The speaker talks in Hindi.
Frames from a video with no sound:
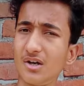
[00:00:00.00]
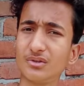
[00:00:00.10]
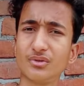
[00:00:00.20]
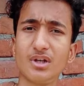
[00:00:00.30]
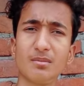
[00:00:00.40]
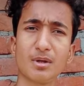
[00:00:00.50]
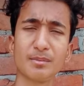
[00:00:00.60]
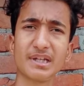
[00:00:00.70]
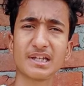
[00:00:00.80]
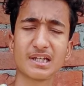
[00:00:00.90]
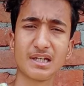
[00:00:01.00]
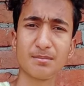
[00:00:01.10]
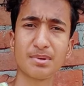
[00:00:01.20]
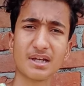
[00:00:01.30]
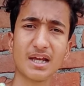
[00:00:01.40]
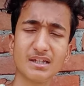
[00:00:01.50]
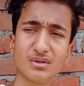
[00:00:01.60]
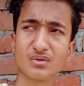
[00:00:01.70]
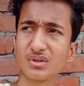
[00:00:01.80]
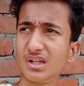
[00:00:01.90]
और थोड़ी बहुत मैंने क्लिप बनाई
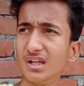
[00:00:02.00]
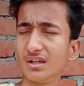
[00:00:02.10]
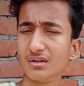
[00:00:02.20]
थी उसकी